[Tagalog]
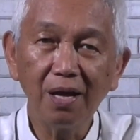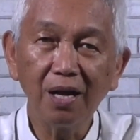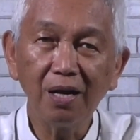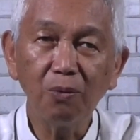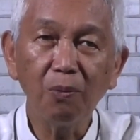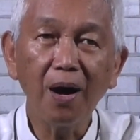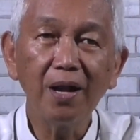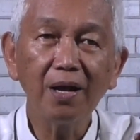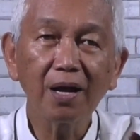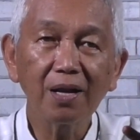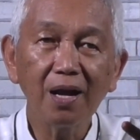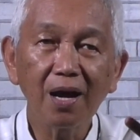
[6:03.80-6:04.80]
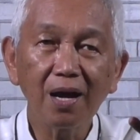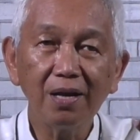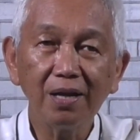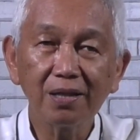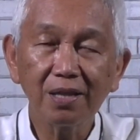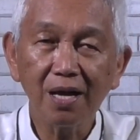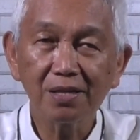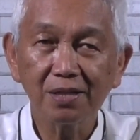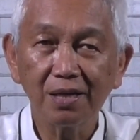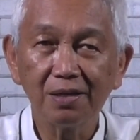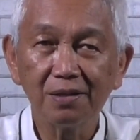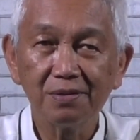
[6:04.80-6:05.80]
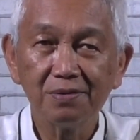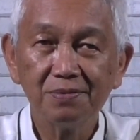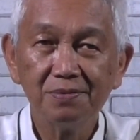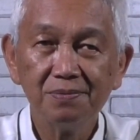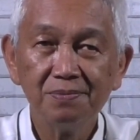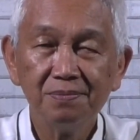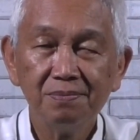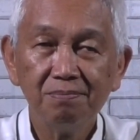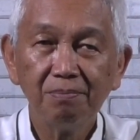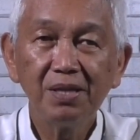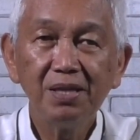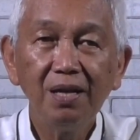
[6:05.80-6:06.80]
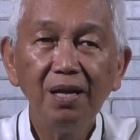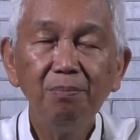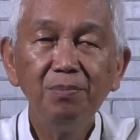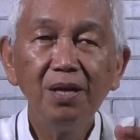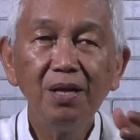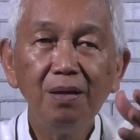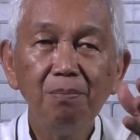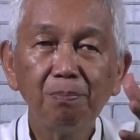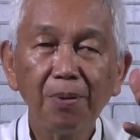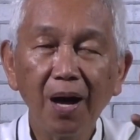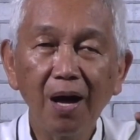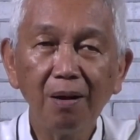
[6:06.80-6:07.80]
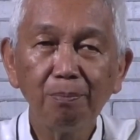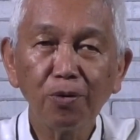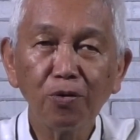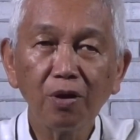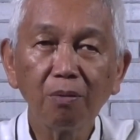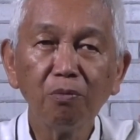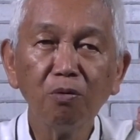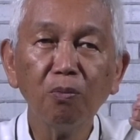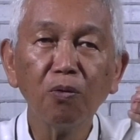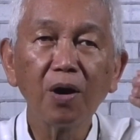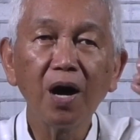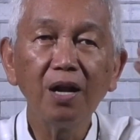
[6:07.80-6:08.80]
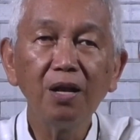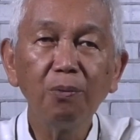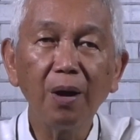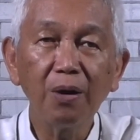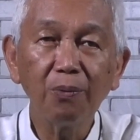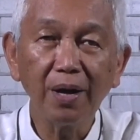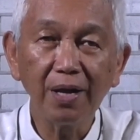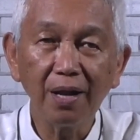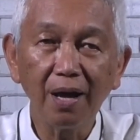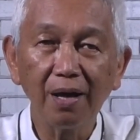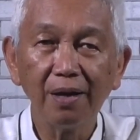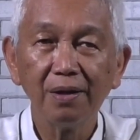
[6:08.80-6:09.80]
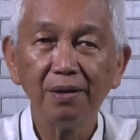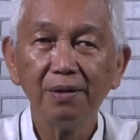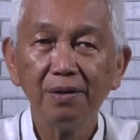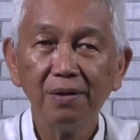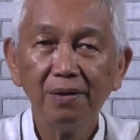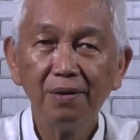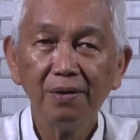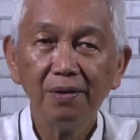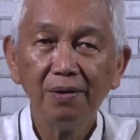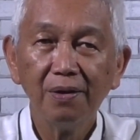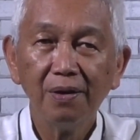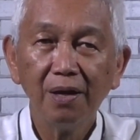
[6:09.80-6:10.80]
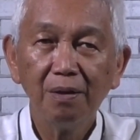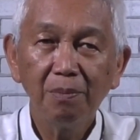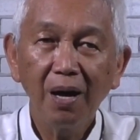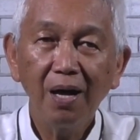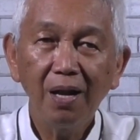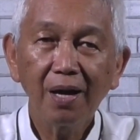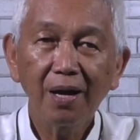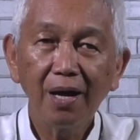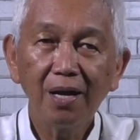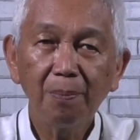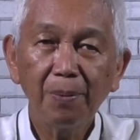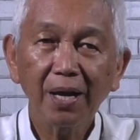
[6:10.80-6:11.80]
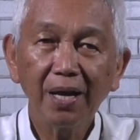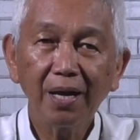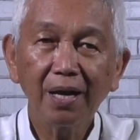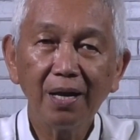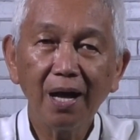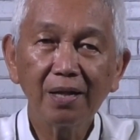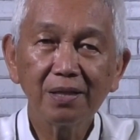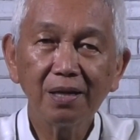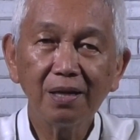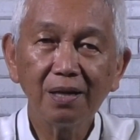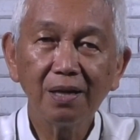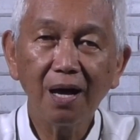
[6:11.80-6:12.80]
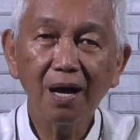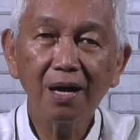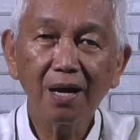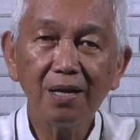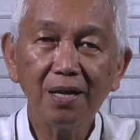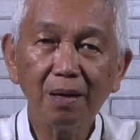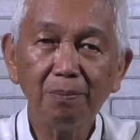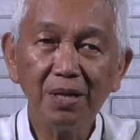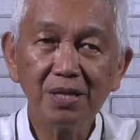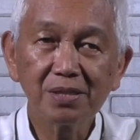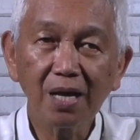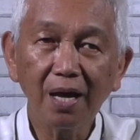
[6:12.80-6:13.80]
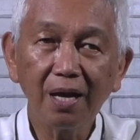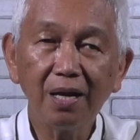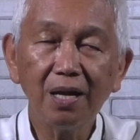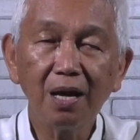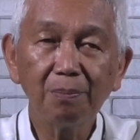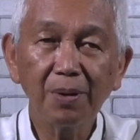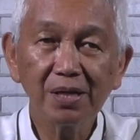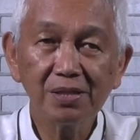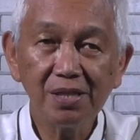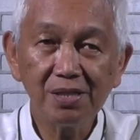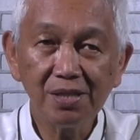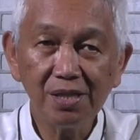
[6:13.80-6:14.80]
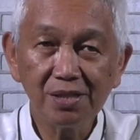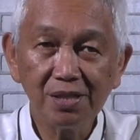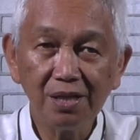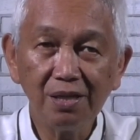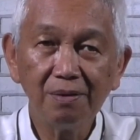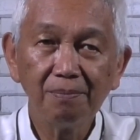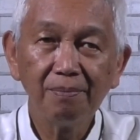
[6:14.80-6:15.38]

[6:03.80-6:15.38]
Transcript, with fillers: ng liwanag ng kaligtasan. Madilim-dilim pa pero nagbubukang liwayway na. Mahalaga na pakinggan natin ang kanyang mensahe ng pagsisisi